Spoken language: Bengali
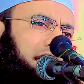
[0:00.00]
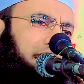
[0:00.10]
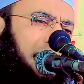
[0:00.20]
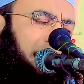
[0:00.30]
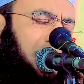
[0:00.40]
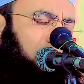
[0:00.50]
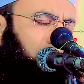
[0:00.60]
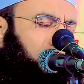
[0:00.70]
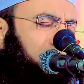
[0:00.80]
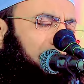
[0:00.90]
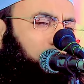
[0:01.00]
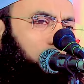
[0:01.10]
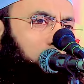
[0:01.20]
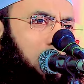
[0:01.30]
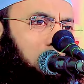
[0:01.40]
এই জায়গার মধ্যে
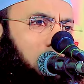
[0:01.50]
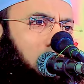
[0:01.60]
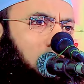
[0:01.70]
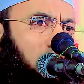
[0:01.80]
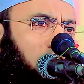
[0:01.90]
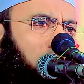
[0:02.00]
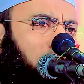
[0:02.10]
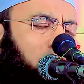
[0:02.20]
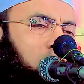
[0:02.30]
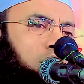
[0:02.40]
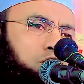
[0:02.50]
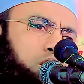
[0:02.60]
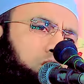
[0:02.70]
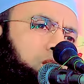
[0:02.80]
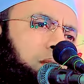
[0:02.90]
আসছো বলো
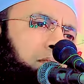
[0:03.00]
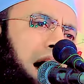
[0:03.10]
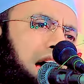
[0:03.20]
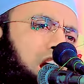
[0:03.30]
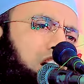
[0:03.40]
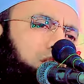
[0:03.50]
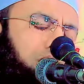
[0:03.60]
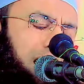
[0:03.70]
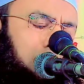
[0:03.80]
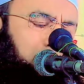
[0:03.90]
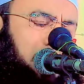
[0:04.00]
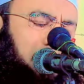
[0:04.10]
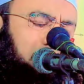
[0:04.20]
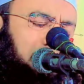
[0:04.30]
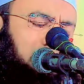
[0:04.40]
ছোট্ট বালক জনায়ত
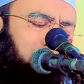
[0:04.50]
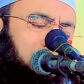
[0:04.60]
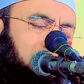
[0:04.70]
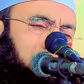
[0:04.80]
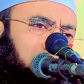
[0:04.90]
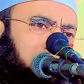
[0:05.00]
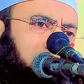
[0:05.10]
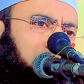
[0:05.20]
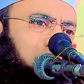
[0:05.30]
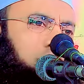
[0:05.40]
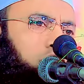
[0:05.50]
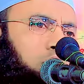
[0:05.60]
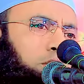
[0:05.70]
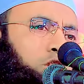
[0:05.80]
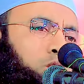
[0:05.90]
বাগদাদি বলে
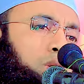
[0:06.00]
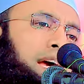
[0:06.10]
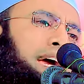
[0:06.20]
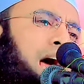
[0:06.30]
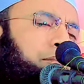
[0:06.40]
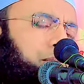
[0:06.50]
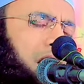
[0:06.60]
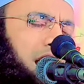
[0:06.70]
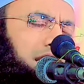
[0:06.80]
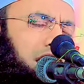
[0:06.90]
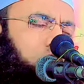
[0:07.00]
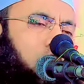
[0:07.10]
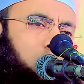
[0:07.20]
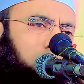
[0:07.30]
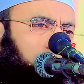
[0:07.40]
তবে শুনেন আপনারা যে
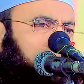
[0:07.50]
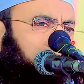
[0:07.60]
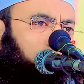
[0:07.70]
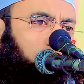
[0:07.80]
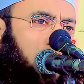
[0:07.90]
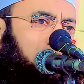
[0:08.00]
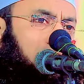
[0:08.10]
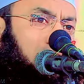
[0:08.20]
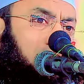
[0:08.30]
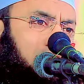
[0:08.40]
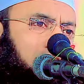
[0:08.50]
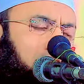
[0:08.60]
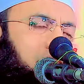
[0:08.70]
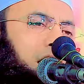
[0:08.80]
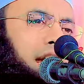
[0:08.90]
ধর্ম পালন করেন
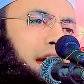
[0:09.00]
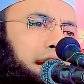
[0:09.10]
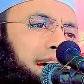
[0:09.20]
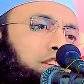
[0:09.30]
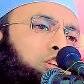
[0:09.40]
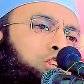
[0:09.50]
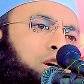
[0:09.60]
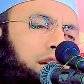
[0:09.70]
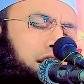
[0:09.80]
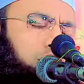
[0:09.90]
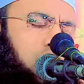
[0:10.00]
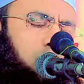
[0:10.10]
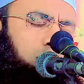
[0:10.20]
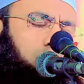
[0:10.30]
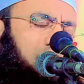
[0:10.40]
এটা তো সঠিক
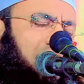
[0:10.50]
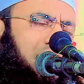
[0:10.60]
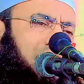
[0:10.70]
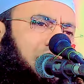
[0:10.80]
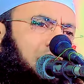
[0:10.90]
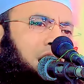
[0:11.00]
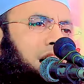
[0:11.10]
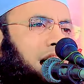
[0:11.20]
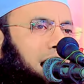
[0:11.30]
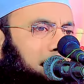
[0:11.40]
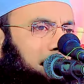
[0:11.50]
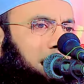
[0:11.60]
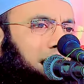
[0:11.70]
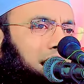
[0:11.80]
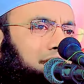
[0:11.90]
ধর্ম না
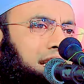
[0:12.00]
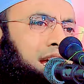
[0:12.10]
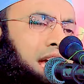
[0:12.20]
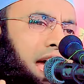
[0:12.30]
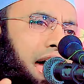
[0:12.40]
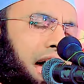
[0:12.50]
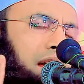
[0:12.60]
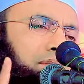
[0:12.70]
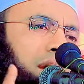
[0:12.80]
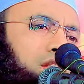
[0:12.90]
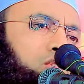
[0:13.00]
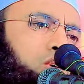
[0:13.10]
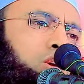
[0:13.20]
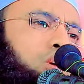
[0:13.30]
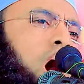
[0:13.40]
আল্লাহর কাছে একমাত্র
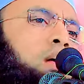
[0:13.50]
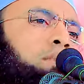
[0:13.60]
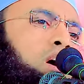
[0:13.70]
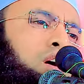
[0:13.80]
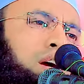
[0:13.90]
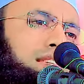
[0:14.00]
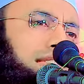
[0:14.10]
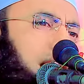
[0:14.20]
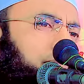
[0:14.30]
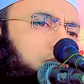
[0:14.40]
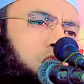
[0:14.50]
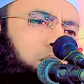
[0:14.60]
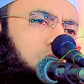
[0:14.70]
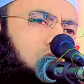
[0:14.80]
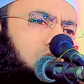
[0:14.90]
ধর্ম হলো ইসলাম ধর্ম